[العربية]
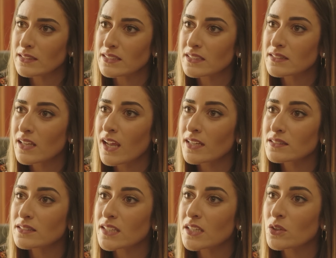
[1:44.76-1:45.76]
اديك
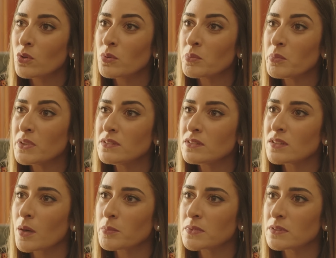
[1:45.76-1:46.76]
طلعت زيهم
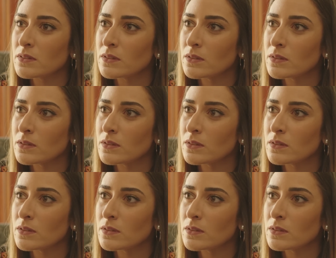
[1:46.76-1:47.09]
بالظبط